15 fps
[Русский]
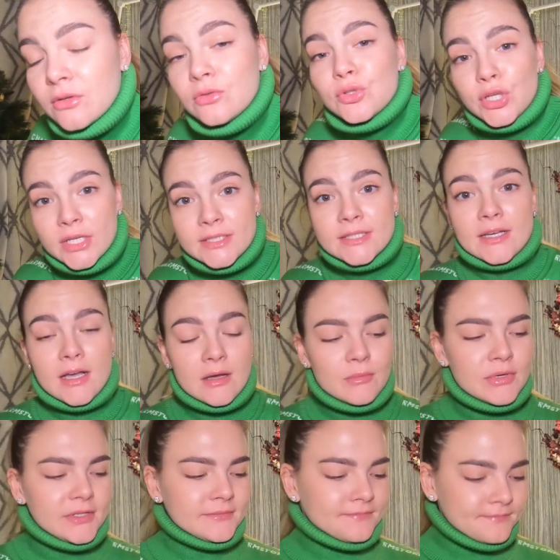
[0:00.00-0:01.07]
уже
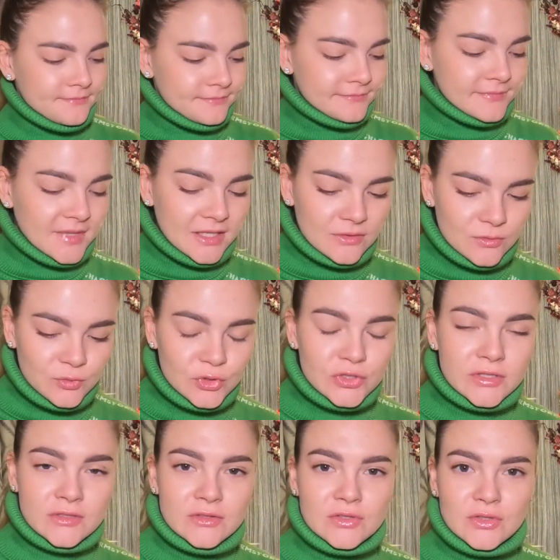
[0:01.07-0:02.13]
декабрь, и
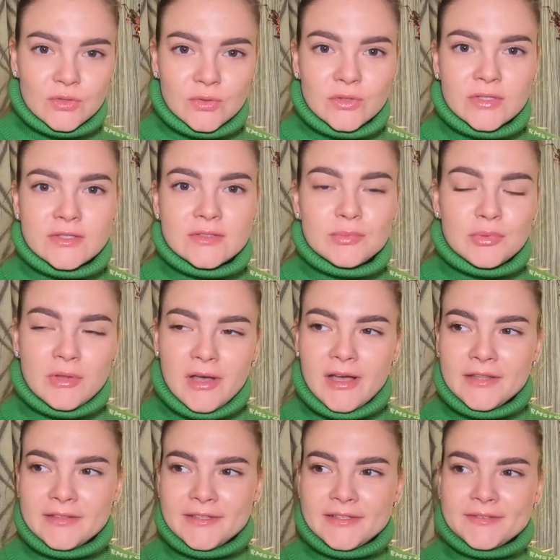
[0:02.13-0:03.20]
нужно строить
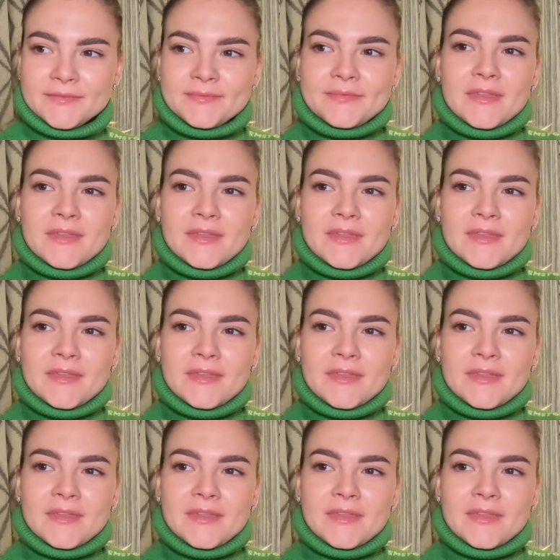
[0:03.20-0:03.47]
планы